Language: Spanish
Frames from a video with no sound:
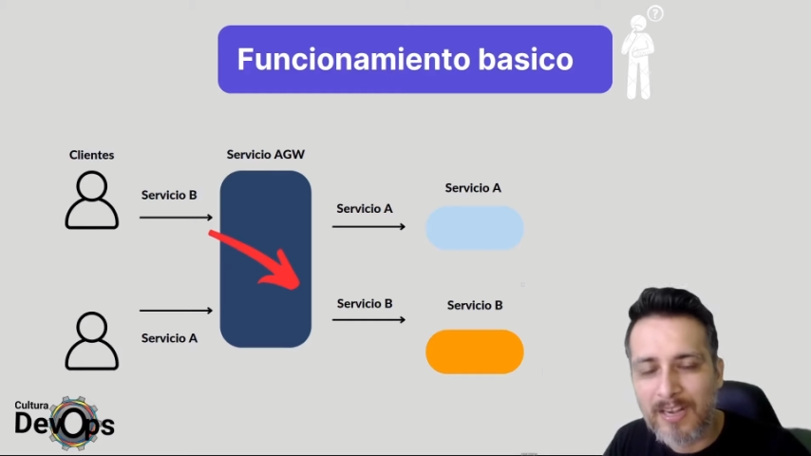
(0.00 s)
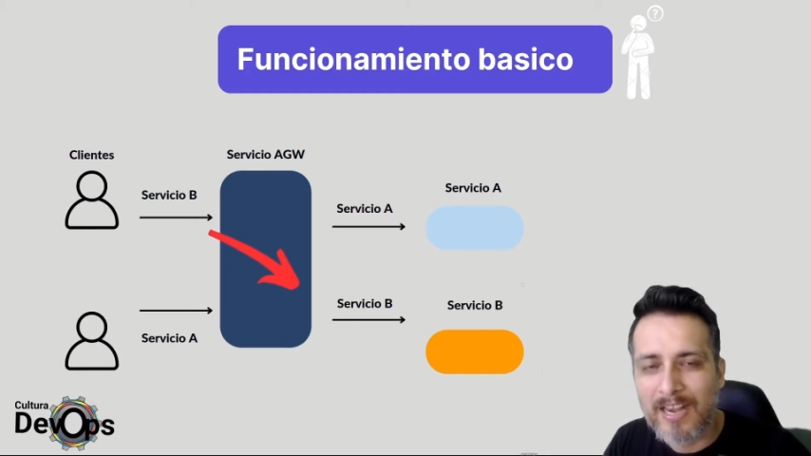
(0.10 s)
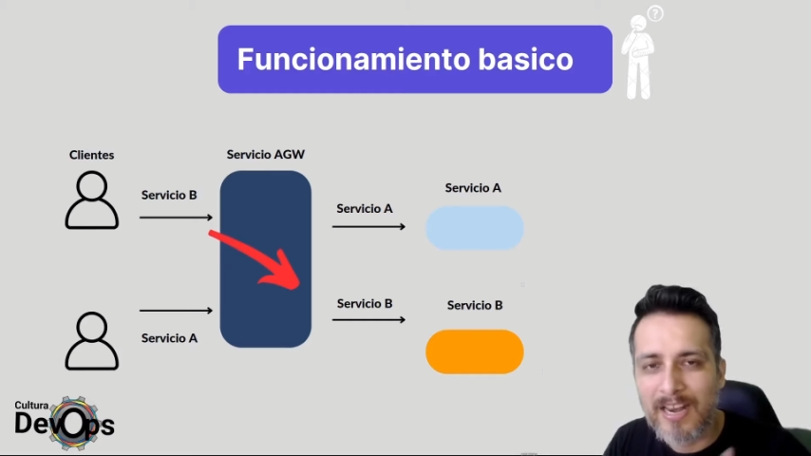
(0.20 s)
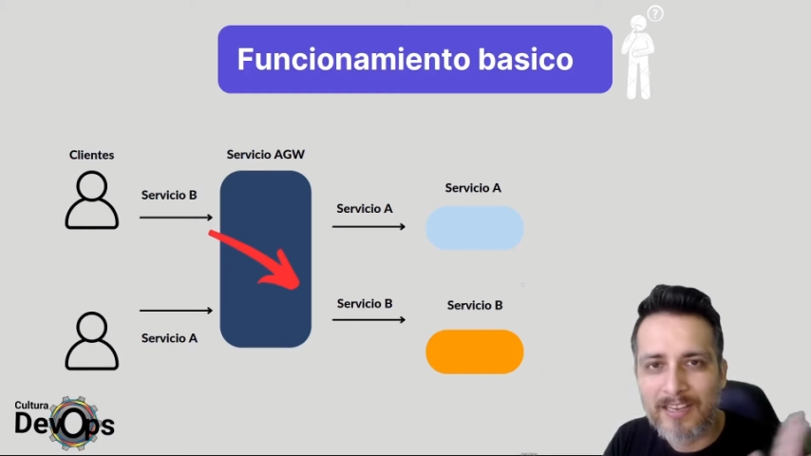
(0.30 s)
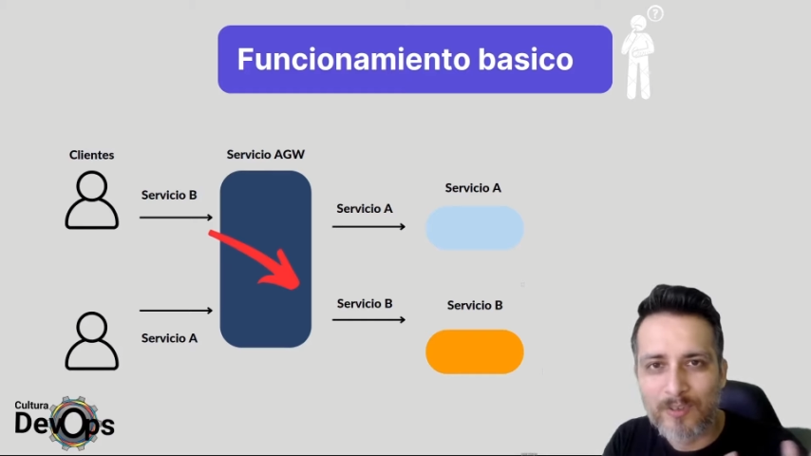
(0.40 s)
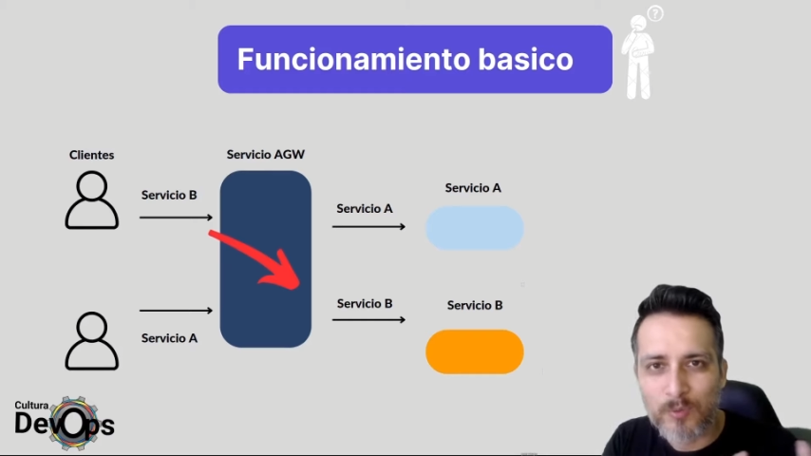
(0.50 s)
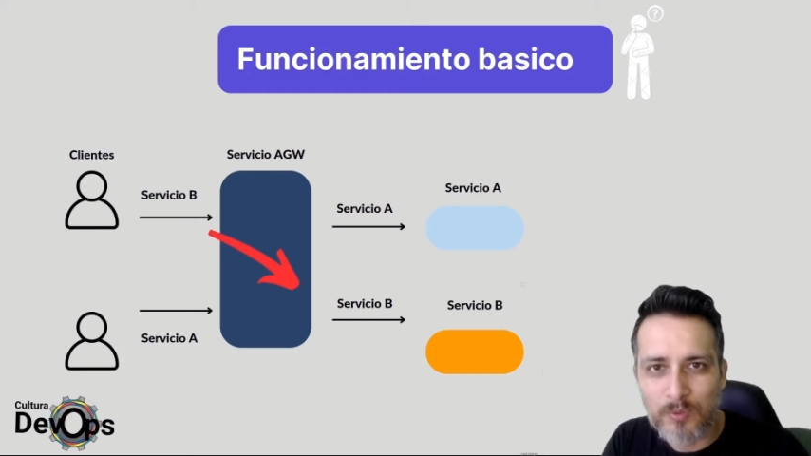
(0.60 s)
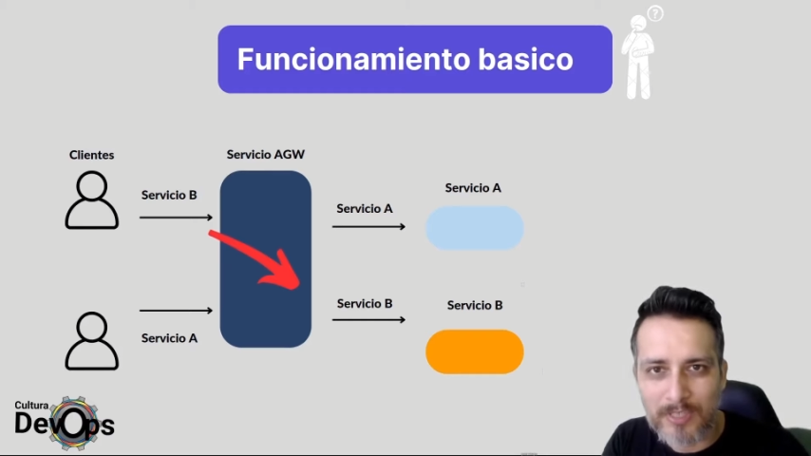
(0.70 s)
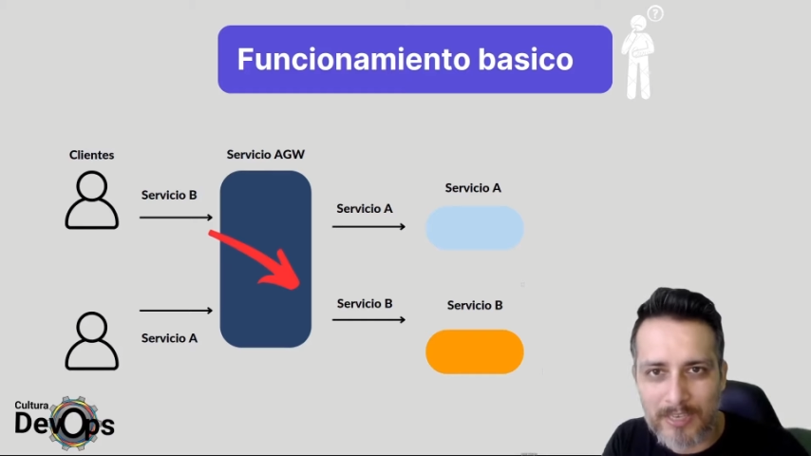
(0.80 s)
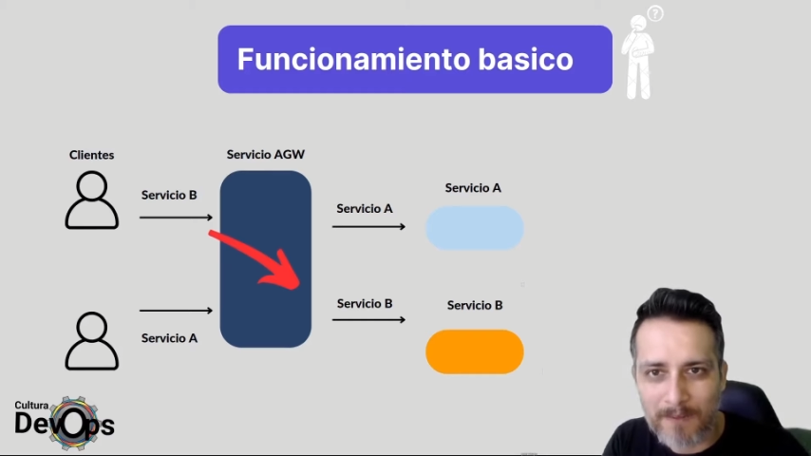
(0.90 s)
la
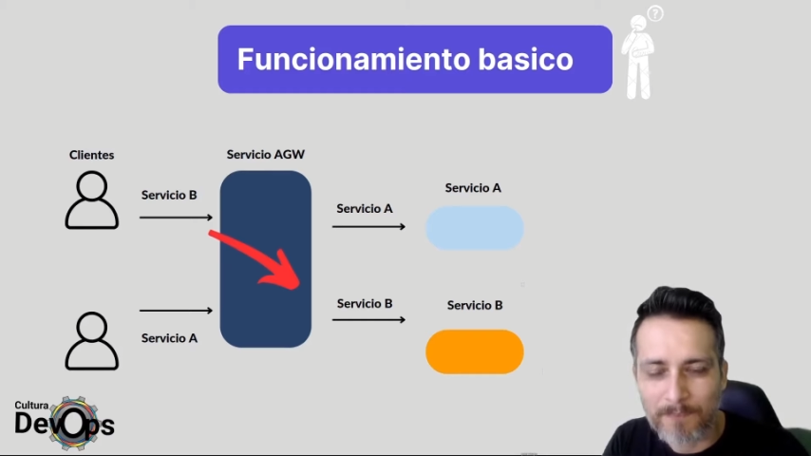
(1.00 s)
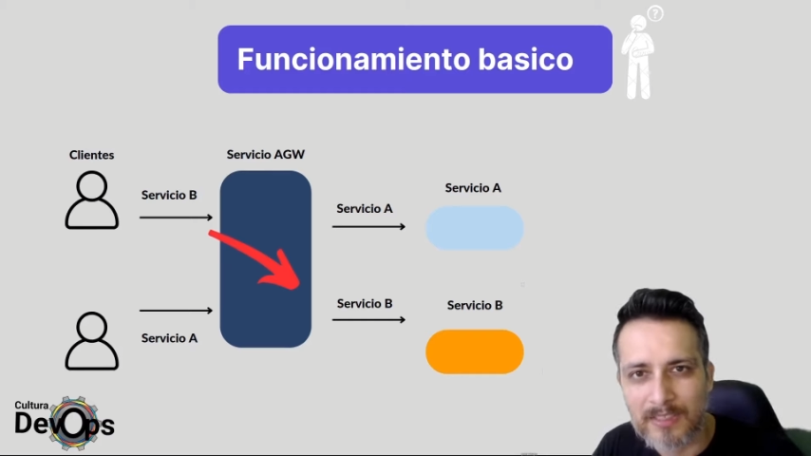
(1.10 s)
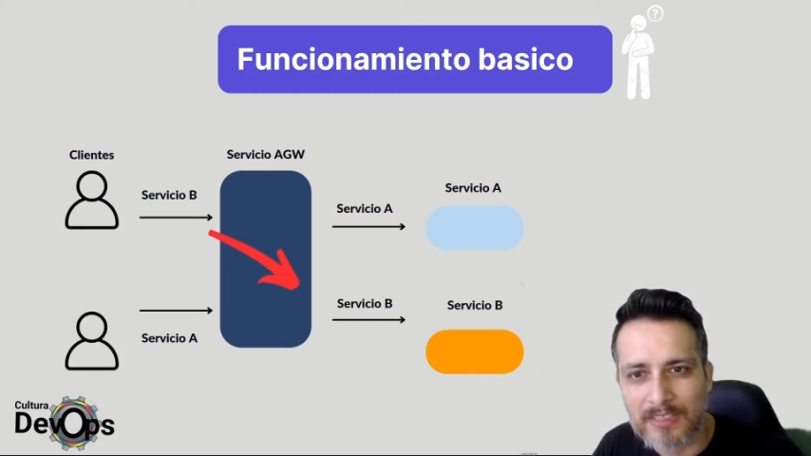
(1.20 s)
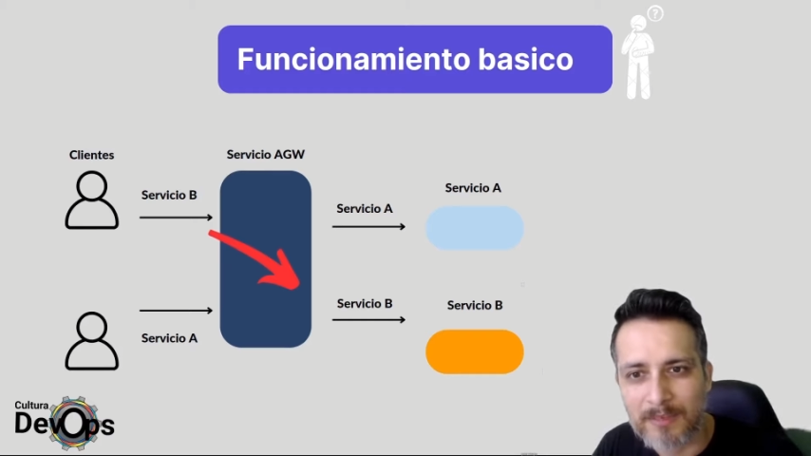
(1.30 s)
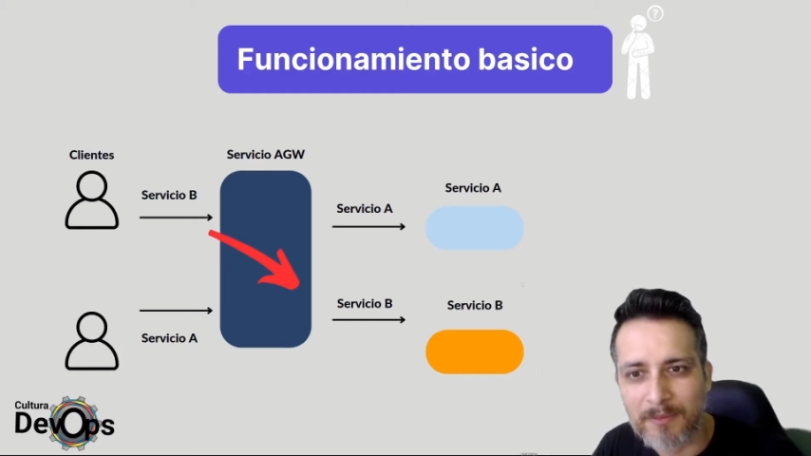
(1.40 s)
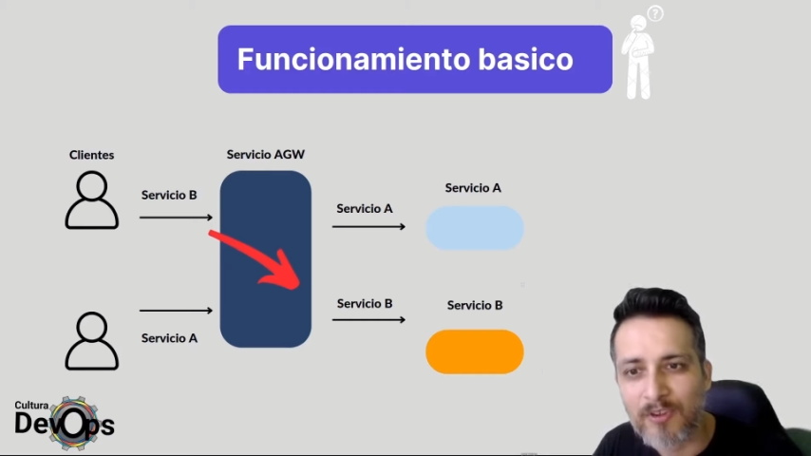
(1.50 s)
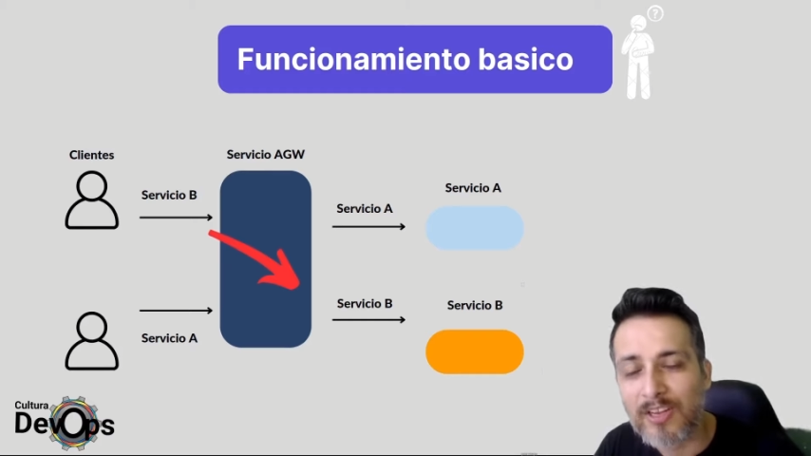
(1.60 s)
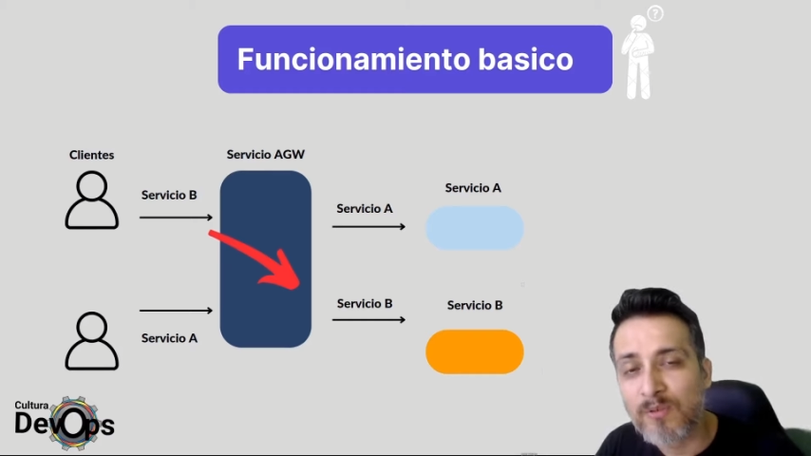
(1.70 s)
enrutará. Debido a que es